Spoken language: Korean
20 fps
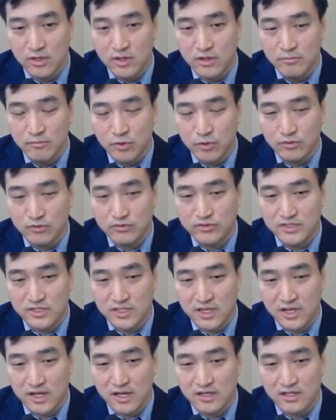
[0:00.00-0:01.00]
뼈로
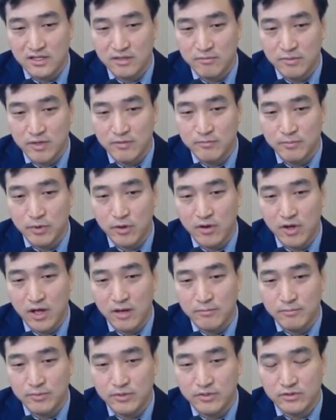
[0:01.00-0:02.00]
진행하게 되면 뼈가
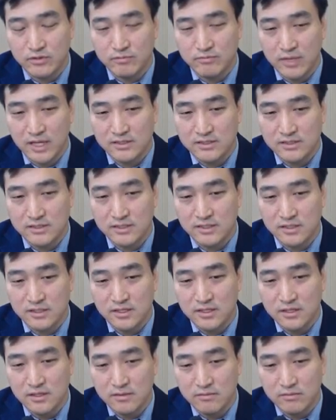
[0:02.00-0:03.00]
아프는 마치
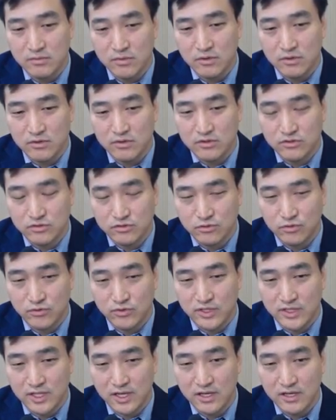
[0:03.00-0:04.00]
뭐
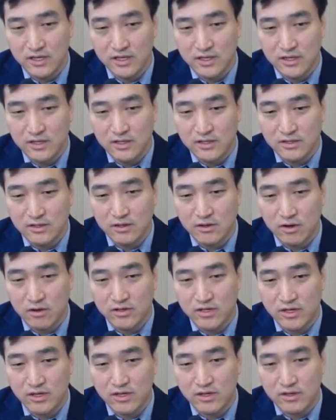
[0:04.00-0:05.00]
근육통이나
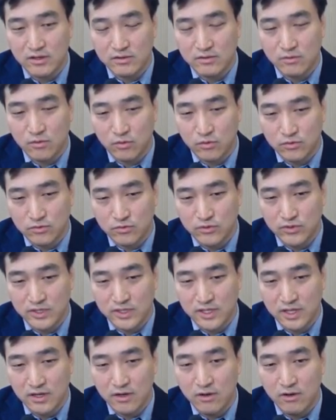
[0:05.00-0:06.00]
어깨
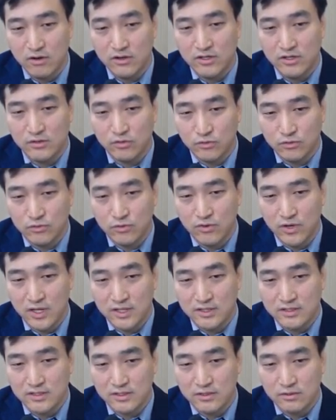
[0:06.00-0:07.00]
골통이나 허리 요통
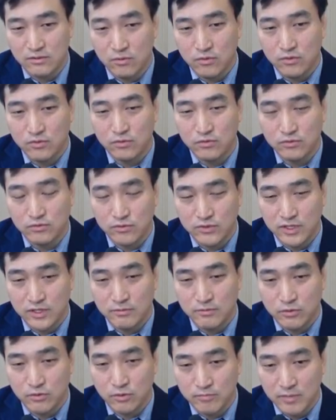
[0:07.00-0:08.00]
같은
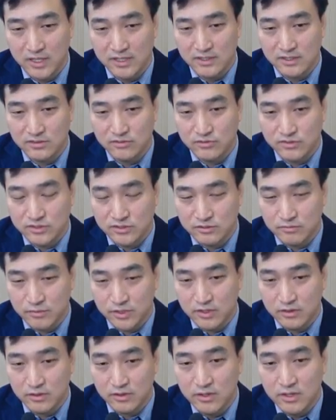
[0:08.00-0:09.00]
골동통이 동반될 수
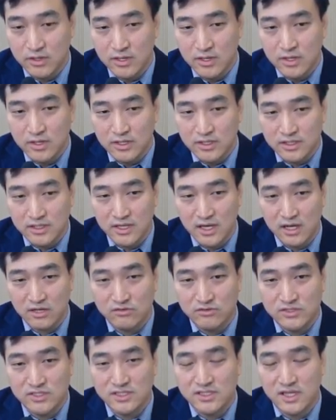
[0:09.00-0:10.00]
있으며 이게
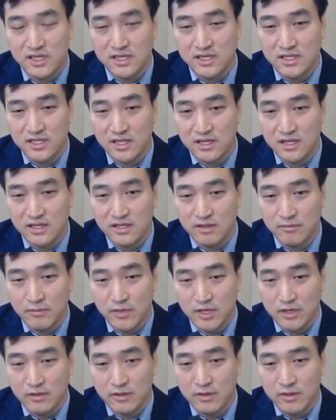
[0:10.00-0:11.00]
아주 진행이 되게
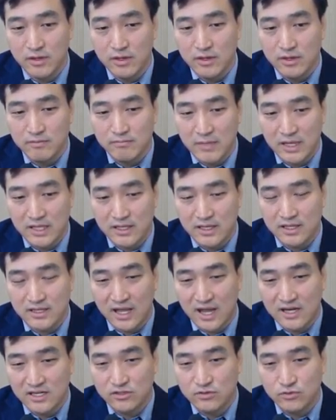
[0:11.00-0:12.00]
되면 만약에
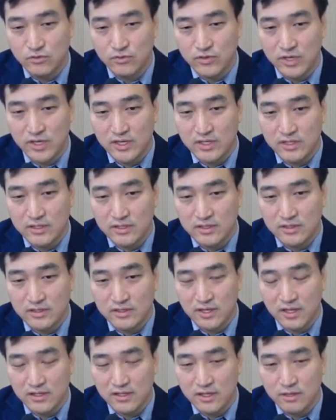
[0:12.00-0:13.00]
다리 쪽에 있는
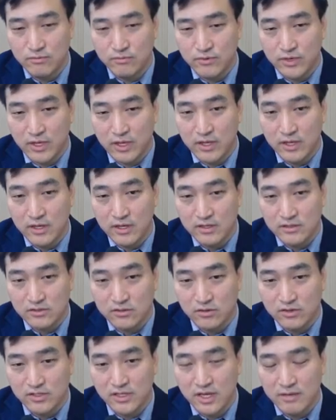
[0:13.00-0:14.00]
대퇴부에
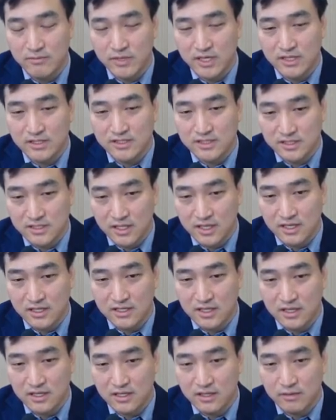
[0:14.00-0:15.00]
전이암이 진행이
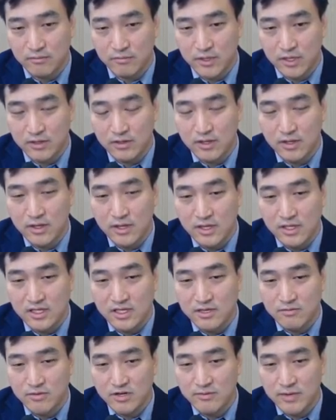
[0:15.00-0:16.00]
되게 되면
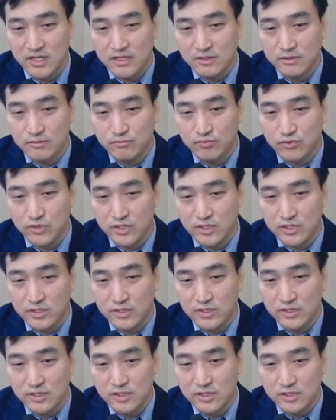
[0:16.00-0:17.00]
힘을 받는
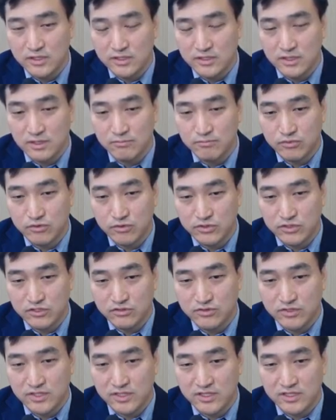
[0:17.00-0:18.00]
부위는 이제 부러질
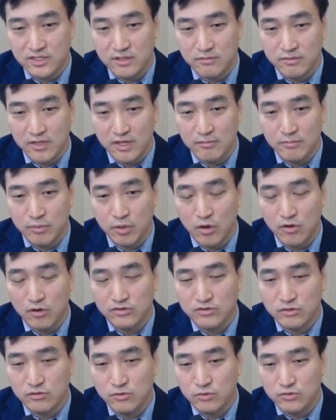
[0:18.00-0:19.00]
수 있기 때문에
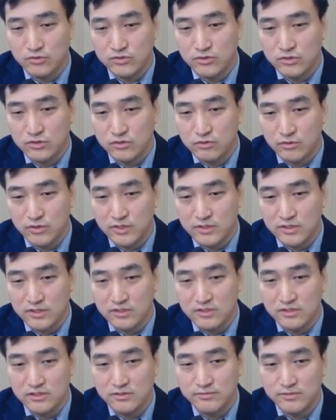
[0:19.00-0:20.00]
병적 골절을 통해서
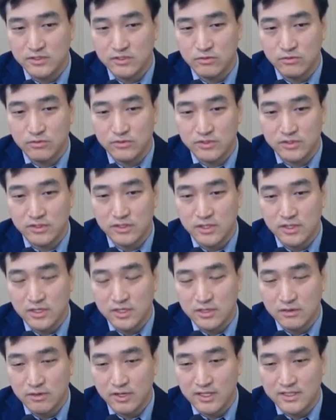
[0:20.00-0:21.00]
응급실로 오는
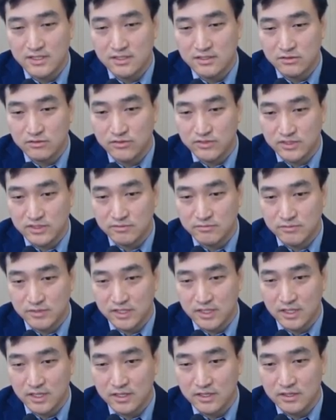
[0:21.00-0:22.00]
환자들도
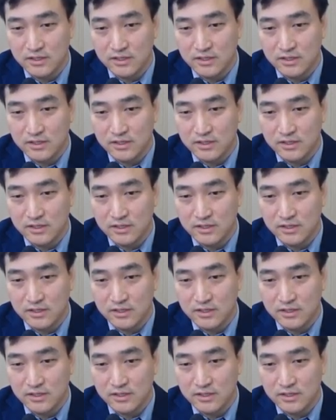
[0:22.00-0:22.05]
있습니다.